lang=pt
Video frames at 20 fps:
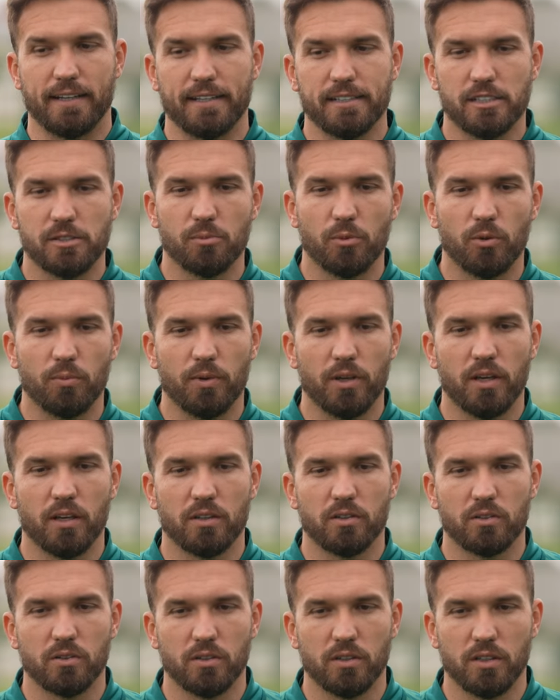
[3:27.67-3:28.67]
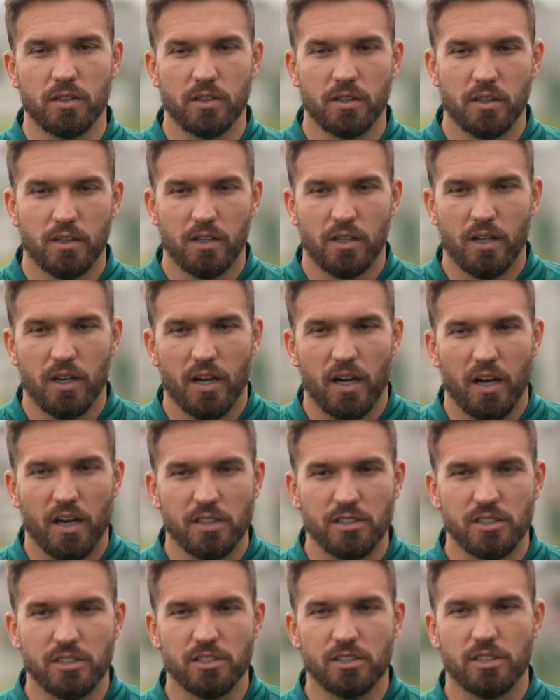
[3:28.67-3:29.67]
Nesse momento, a
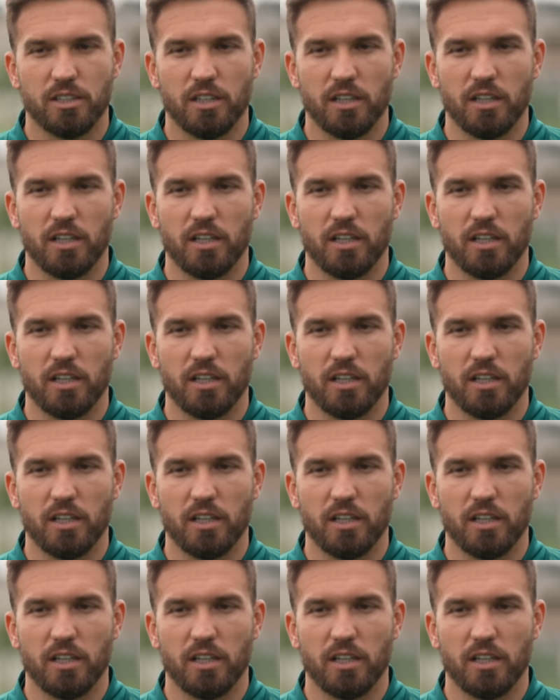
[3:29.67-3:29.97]
gente